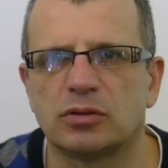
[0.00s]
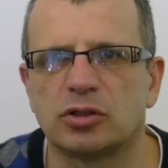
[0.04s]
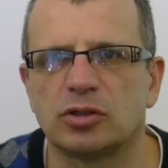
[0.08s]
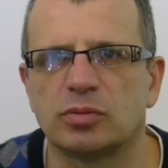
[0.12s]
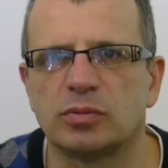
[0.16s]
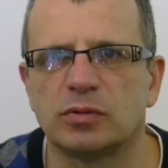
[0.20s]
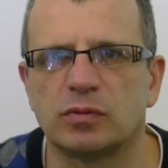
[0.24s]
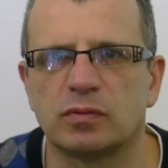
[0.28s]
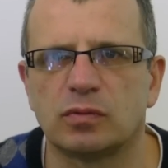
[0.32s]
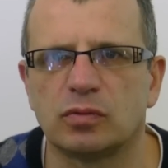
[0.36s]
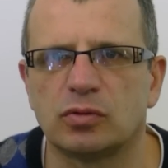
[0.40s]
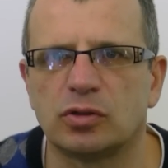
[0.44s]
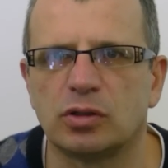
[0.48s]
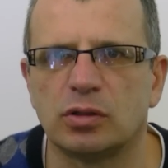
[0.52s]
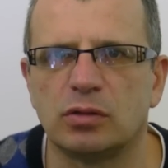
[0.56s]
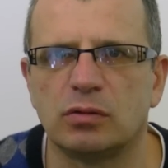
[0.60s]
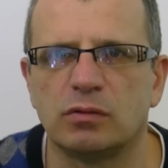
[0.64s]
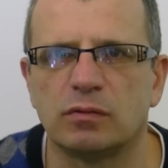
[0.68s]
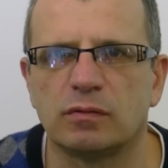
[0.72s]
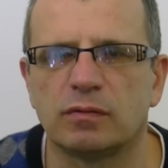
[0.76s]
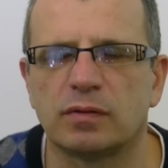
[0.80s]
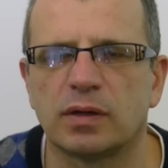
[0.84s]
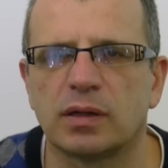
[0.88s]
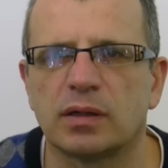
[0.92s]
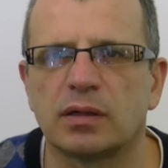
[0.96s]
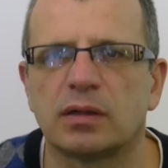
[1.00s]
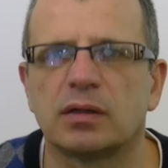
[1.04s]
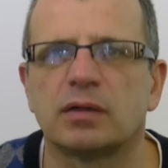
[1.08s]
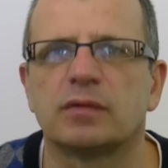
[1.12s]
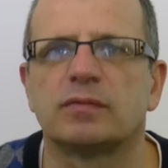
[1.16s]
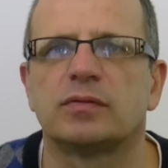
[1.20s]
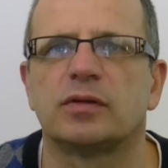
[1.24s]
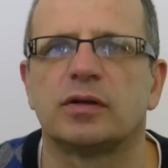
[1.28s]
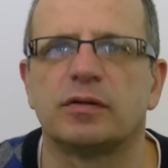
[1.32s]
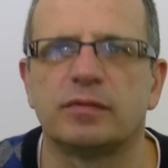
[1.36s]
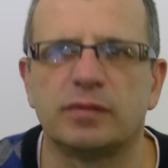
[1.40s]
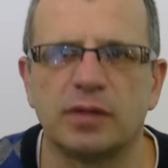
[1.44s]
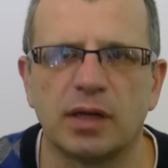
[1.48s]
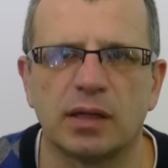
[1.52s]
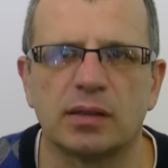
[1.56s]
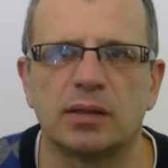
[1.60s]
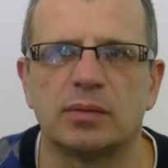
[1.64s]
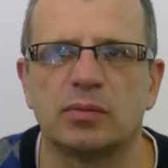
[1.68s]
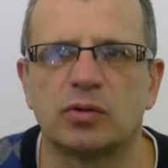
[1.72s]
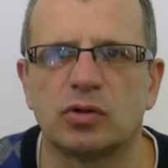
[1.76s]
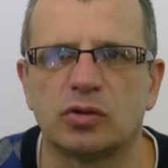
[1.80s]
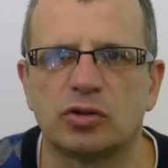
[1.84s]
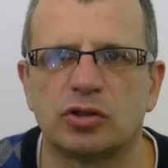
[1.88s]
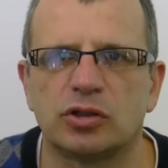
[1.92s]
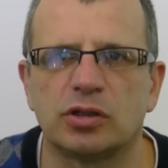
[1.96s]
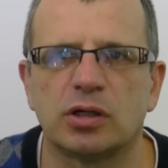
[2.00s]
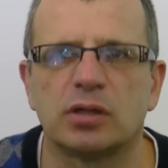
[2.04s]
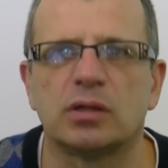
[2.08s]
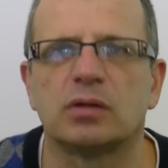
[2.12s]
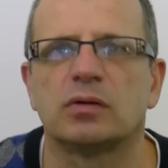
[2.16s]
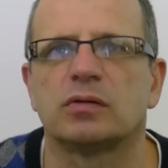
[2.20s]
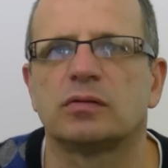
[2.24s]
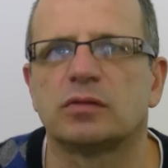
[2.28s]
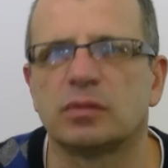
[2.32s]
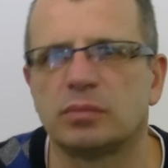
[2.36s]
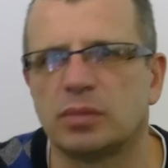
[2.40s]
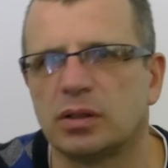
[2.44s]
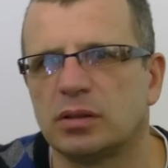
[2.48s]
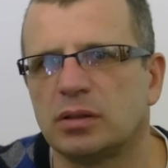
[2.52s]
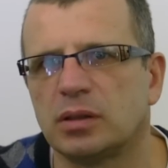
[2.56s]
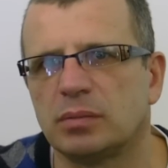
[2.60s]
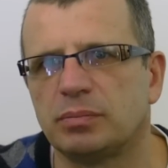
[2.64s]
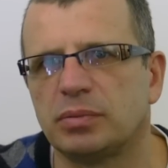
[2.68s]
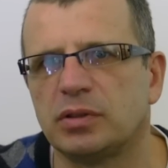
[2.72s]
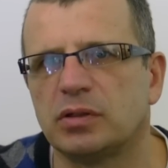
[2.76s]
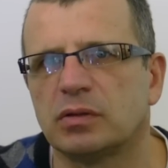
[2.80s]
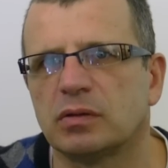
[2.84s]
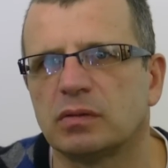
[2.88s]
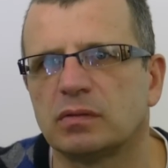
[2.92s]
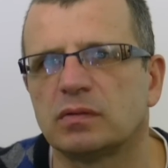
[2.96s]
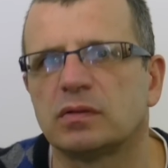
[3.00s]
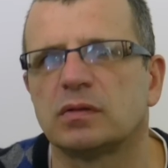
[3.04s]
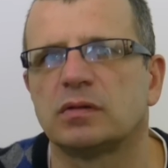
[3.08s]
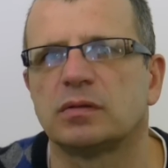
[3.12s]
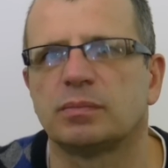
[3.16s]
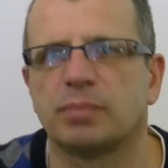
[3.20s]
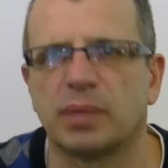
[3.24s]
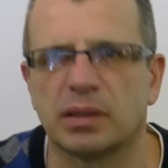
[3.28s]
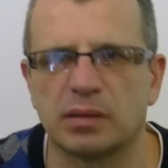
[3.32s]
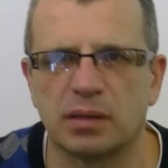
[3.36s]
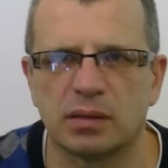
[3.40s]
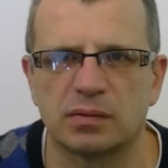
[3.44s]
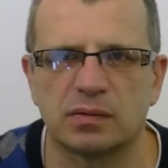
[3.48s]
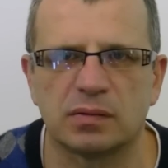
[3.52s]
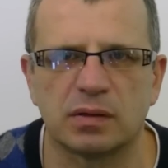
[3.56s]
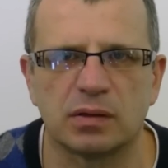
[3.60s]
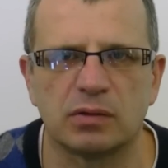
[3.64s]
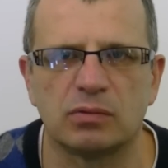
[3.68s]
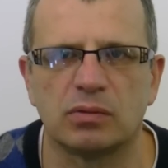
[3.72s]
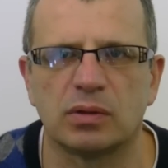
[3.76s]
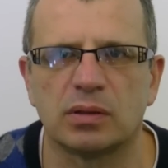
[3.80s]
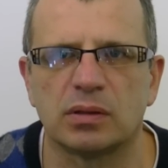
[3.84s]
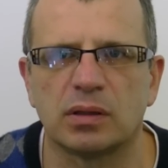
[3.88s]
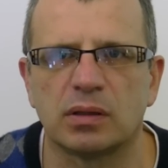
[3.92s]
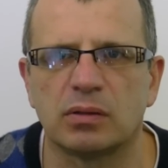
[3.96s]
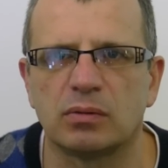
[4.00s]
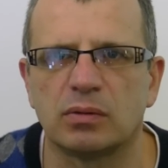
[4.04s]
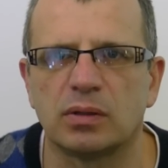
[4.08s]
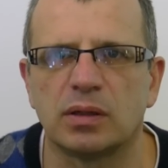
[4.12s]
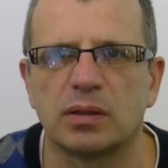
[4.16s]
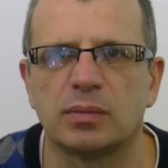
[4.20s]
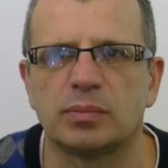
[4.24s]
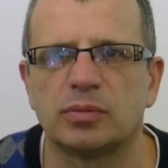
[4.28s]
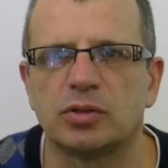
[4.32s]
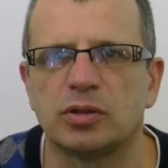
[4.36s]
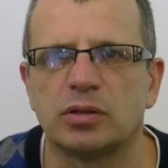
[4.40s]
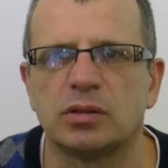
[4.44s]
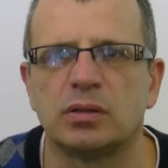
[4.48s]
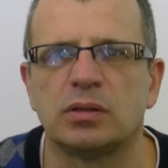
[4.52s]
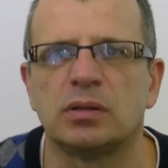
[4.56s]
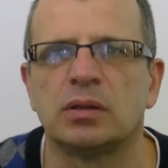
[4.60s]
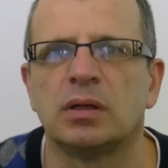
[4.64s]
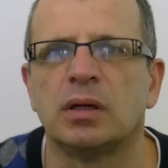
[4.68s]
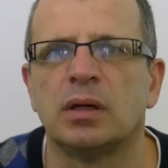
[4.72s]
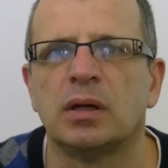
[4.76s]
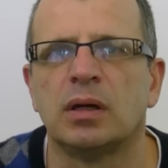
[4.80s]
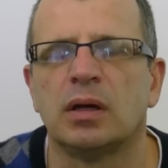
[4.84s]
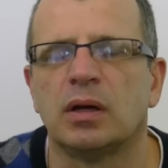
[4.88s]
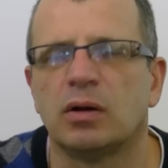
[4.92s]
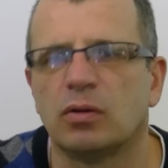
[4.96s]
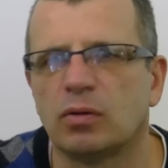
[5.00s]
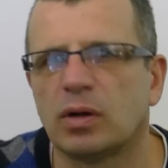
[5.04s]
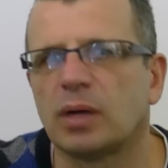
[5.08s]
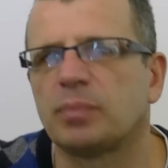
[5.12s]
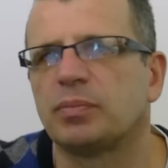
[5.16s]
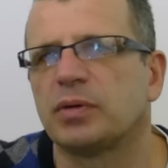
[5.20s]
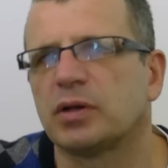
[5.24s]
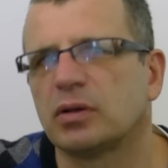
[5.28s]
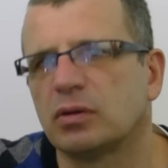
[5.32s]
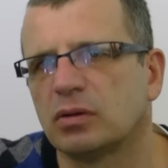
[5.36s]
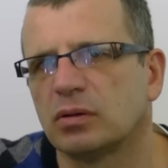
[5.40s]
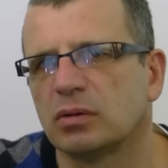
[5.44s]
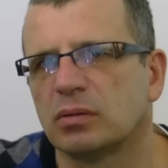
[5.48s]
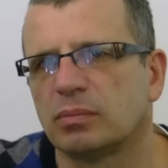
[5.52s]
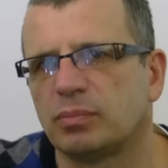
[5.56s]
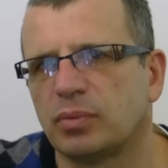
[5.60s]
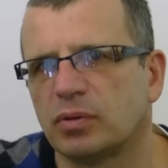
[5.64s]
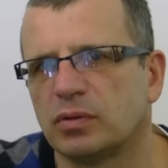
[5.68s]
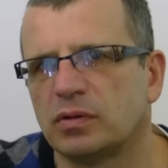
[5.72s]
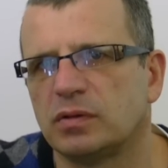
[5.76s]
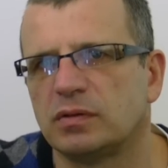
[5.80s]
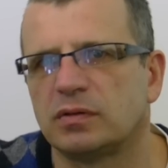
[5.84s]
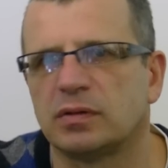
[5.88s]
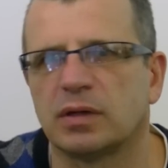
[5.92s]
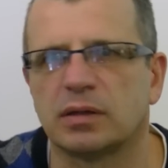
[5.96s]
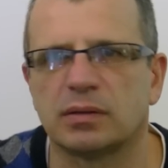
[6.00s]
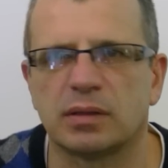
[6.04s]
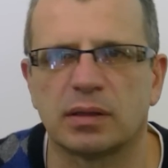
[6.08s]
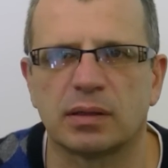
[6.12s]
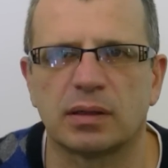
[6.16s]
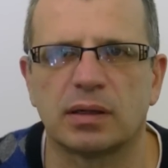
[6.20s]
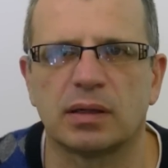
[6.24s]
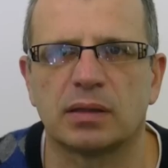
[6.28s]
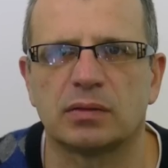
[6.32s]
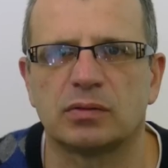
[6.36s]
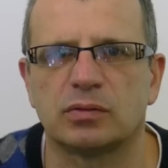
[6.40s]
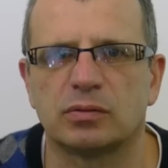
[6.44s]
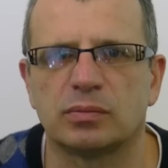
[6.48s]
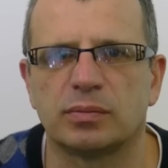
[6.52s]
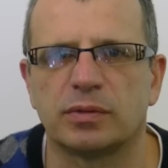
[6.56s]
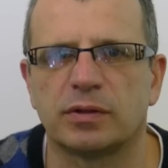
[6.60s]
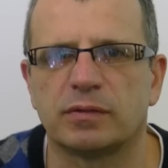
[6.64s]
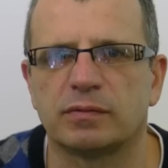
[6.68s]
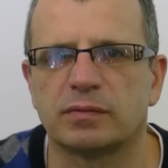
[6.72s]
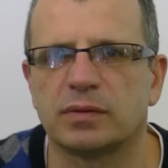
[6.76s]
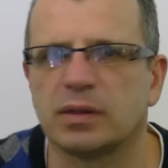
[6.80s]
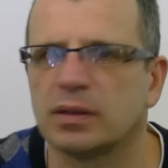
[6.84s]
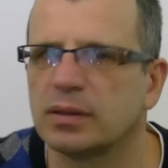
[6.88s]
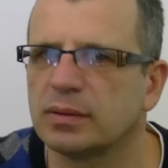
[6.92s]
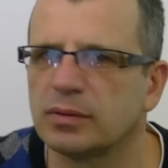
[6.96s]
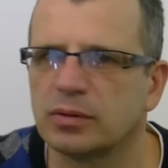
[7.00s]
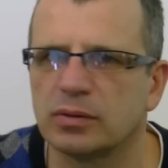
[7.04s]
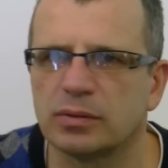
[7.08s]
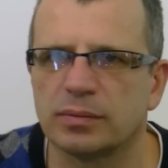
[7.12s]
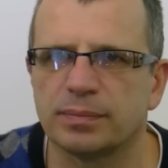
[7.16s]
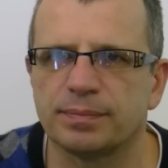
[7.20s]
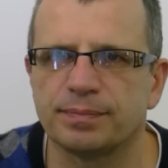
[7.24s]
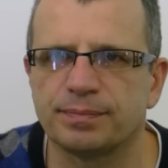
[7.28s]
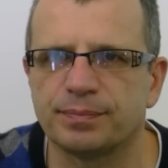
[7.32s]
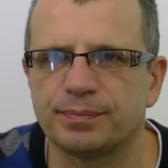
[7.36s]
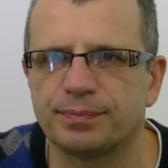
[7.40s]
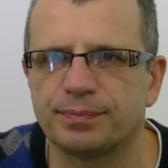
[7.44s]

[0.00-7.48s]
żeśmy zwrócili uwagę, w drewnianym kościele osobie niepijącej spada cegła na łeb, czyli łapie go policja na kacu, prawda? No,